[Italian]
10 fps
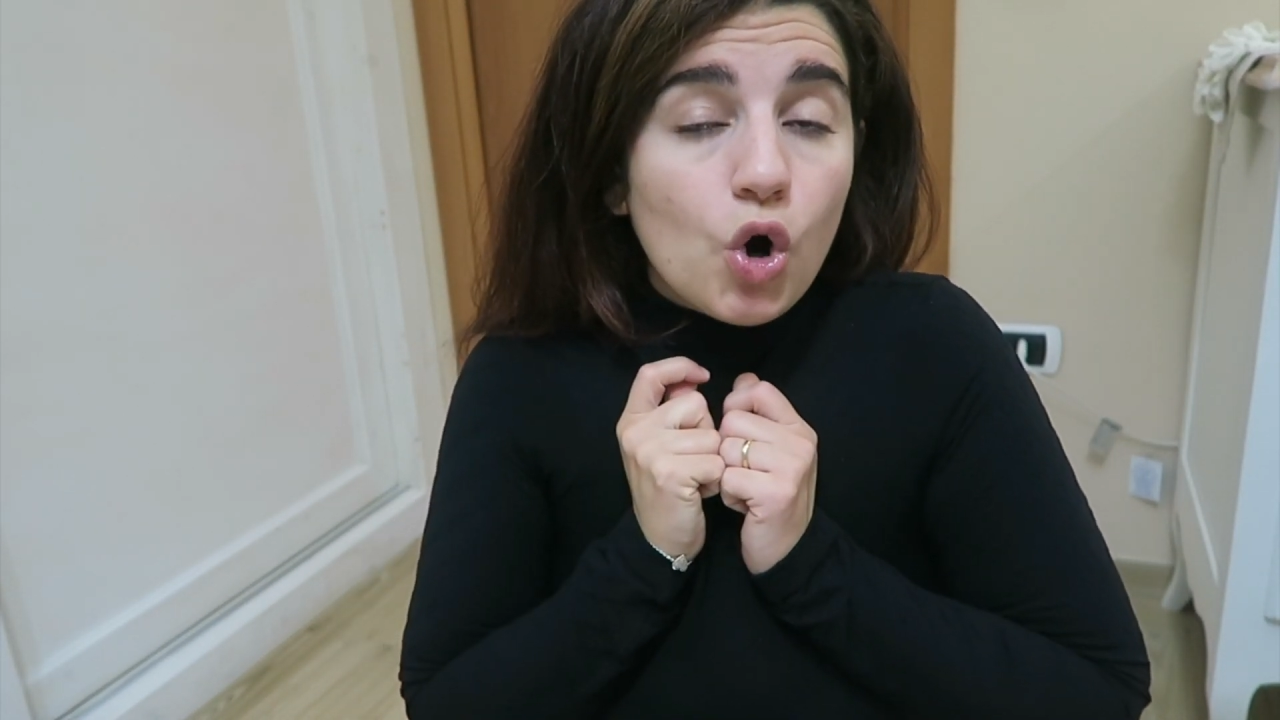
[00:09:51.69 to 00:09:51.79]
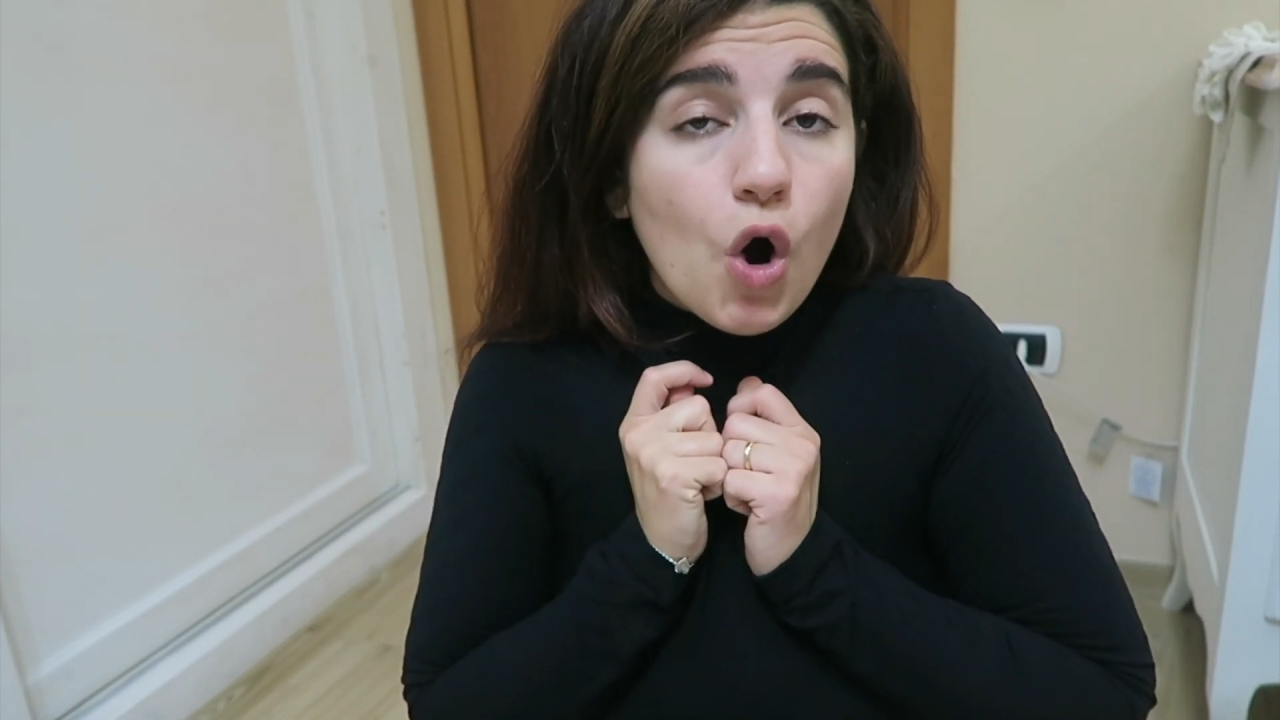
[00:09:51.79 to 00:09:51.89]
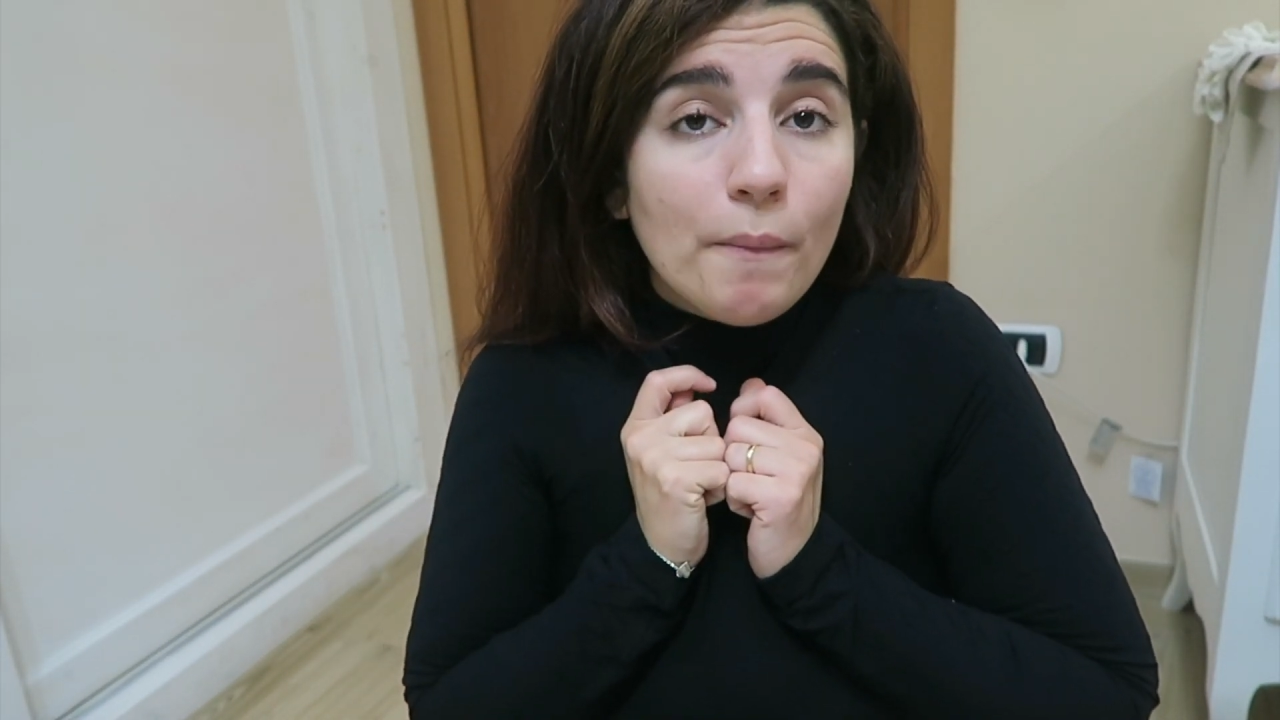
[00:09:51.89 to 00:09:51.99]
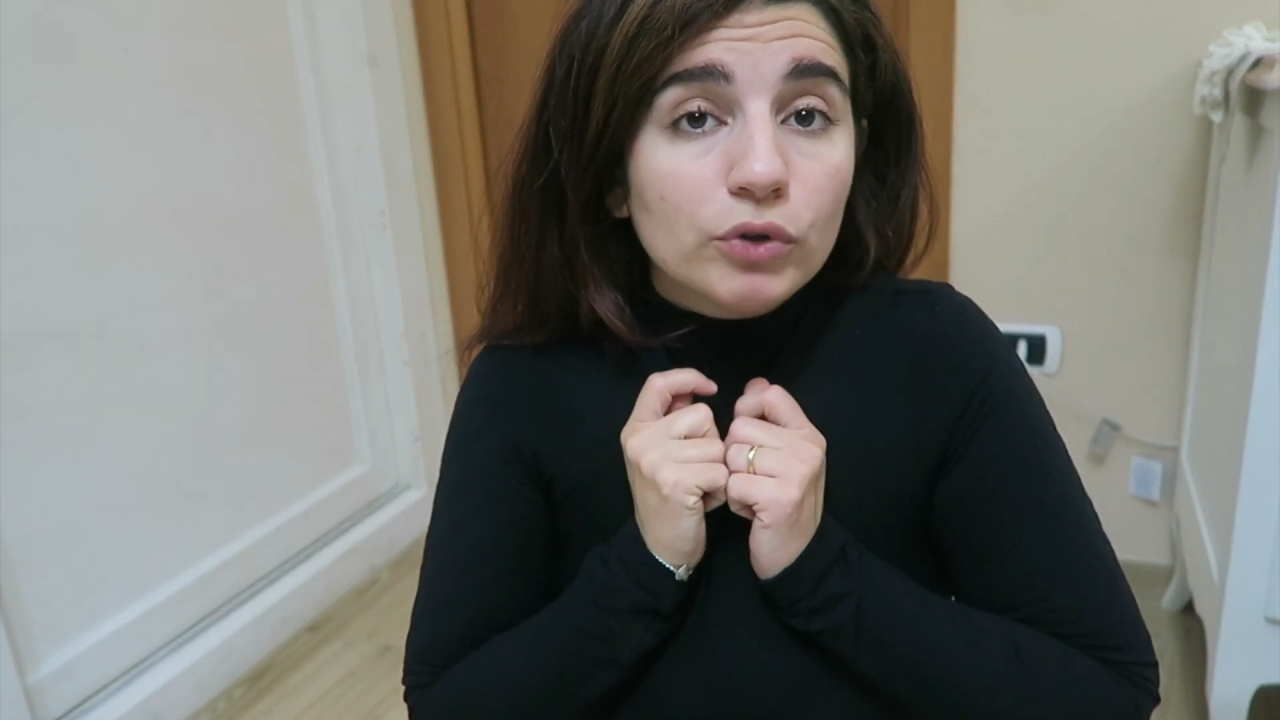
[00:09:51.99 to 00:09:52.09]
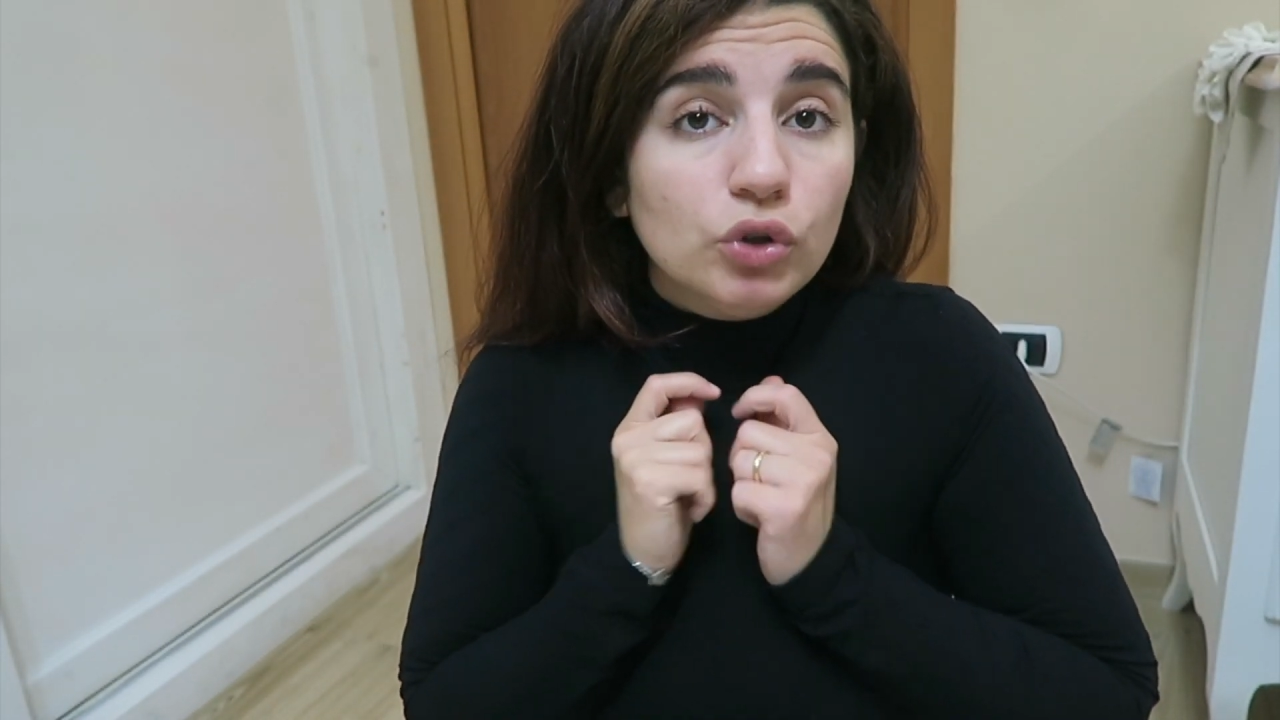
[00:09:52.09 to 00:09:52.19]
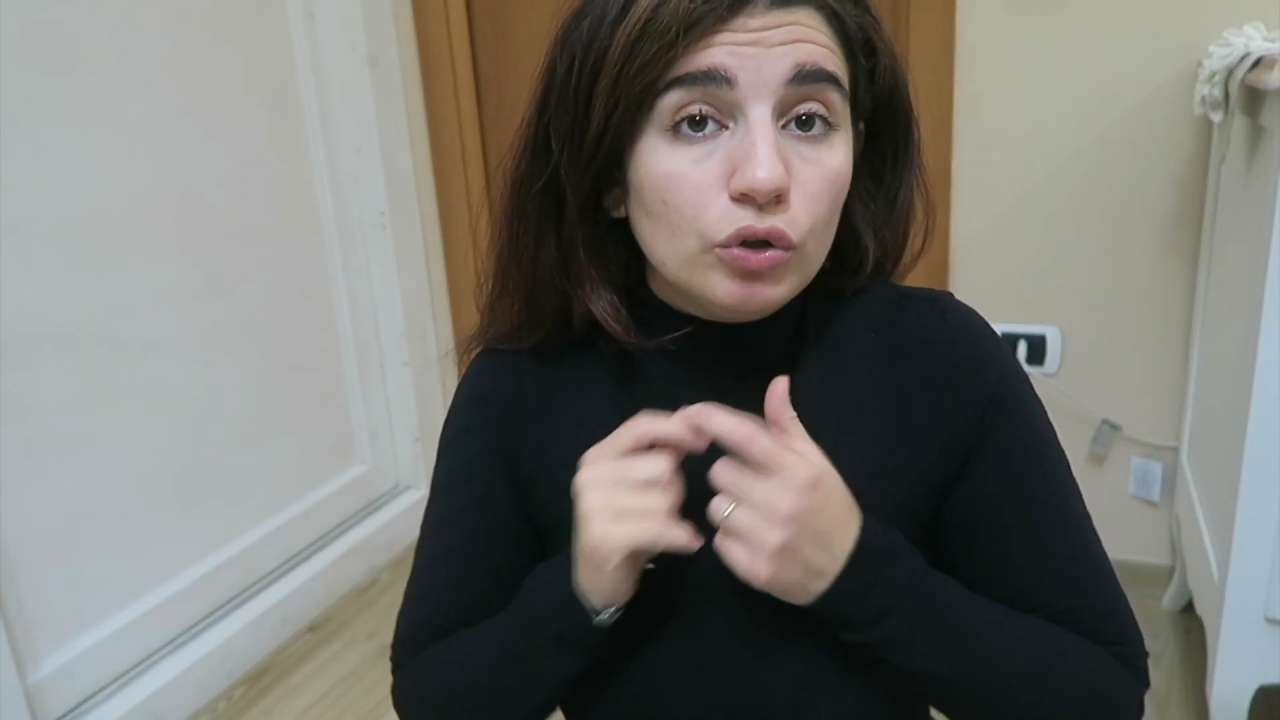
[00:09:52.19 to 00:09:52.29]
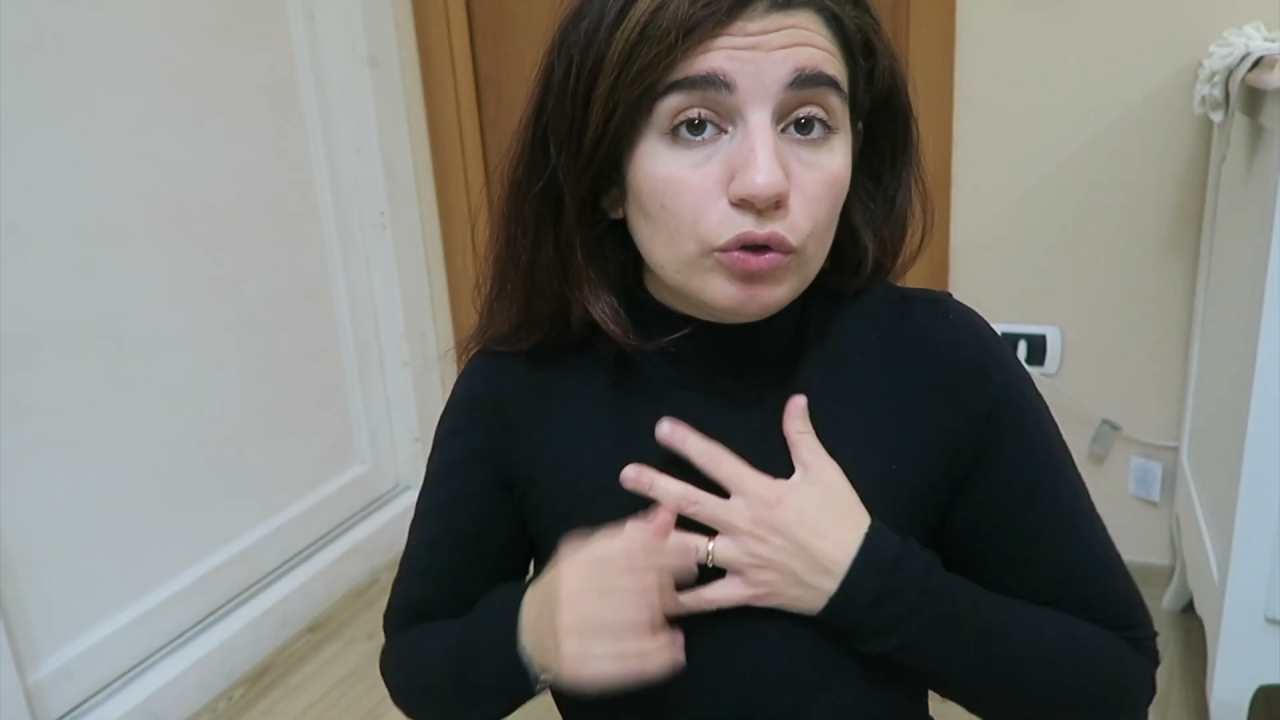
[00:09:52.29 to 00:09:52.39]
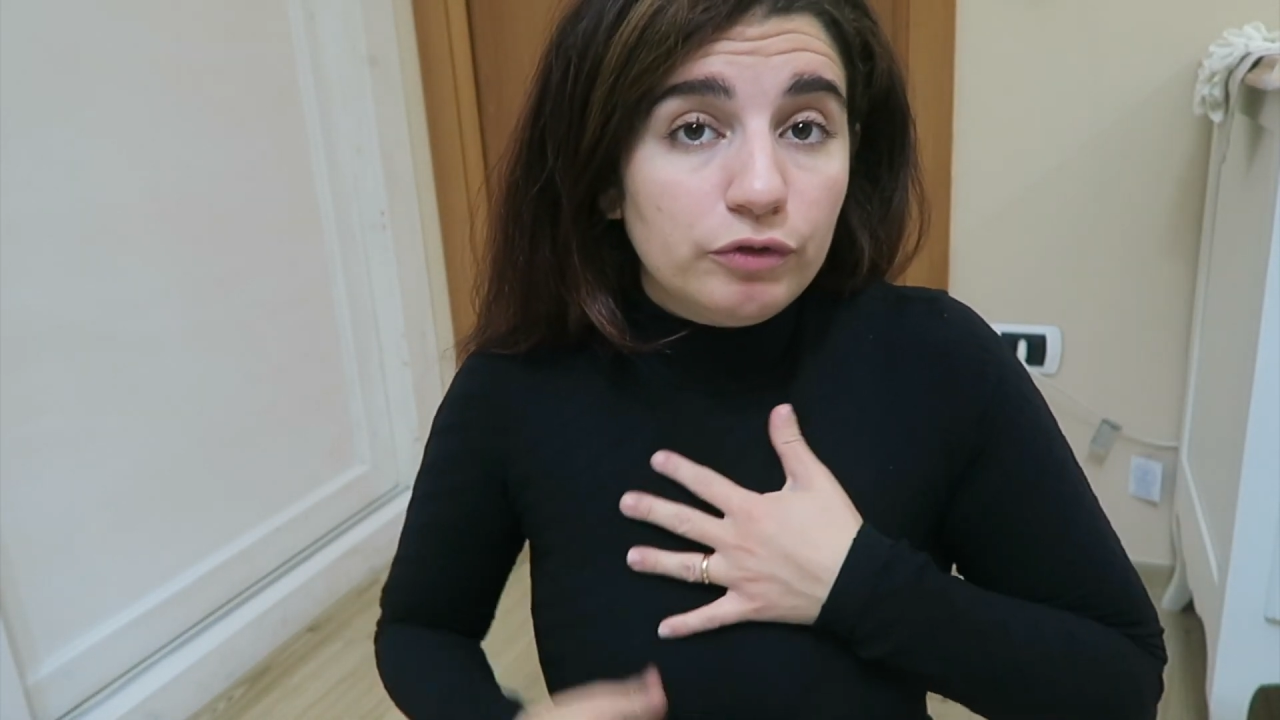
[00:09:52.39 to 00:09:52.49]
comodo